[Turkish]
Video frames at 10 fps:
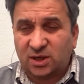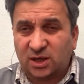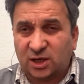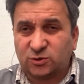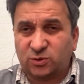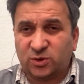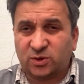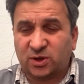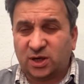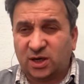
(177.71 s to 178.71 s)
Asbüdük
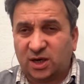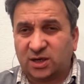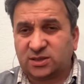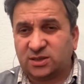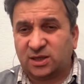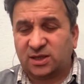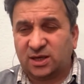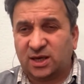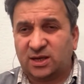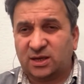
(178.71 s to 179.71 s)
arasında da
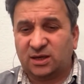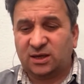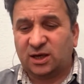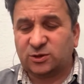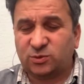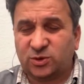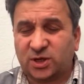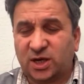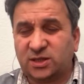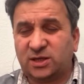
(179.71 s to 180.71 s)
yani Asbüdük
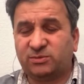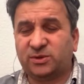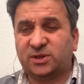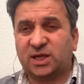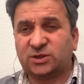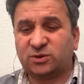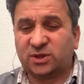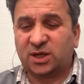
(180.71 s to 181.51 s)
kaydını yaptırdıktan sonra